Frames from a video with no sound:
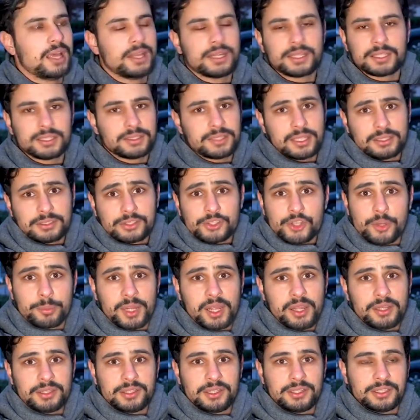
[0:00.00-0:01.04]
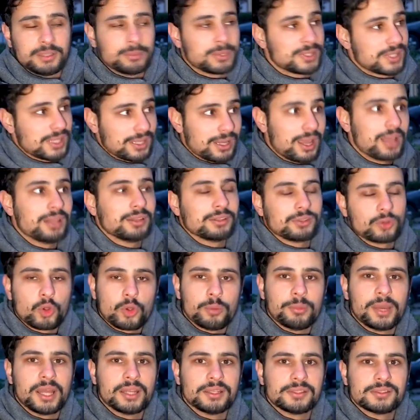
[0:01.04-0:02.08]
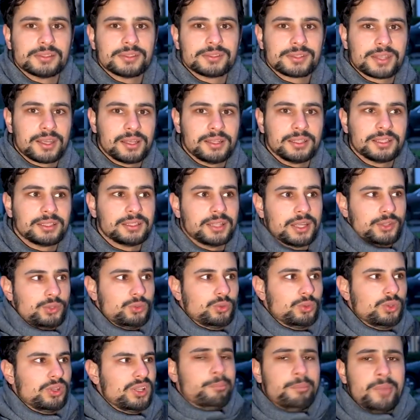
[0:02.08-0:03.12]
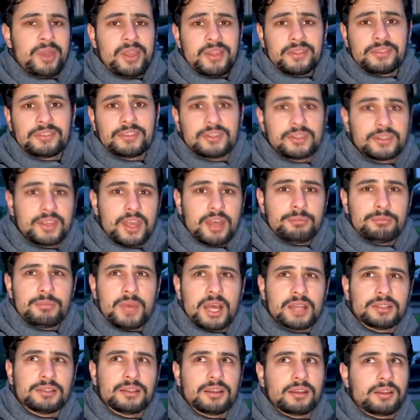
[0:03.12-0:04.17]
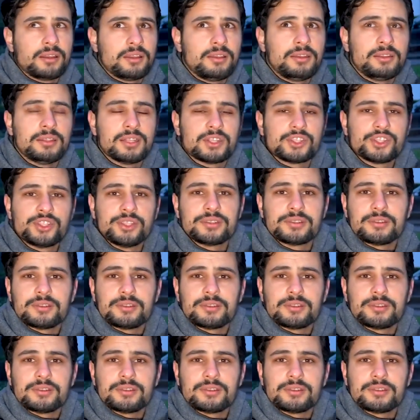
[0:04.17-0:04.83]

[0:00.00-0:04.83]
انا كنت حتى شبعان يعني بس اكلت رغم عن ذلك لانه معدتي كان ما داخلها شيء